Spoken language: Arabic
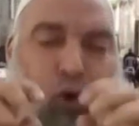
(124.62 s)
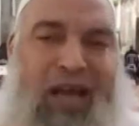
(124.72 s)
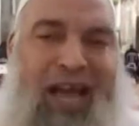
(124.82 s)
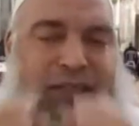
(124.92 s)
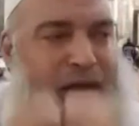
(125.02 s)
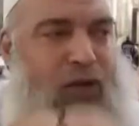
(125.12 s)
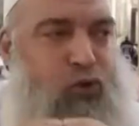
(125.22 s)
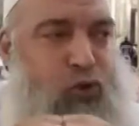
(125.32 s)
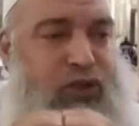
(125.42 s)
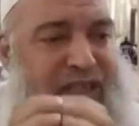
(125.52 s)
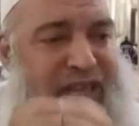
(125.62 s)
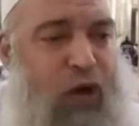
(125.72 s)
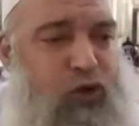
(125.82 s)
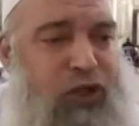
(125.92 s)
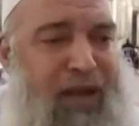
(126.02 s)
اناس مخصوصين
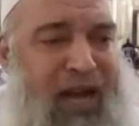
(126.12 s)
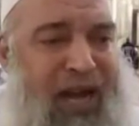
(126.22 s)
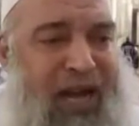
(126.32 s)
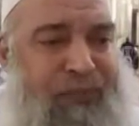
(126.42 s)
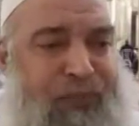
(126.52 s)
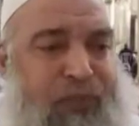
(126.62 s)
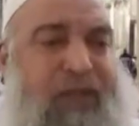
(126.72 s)
او جماعه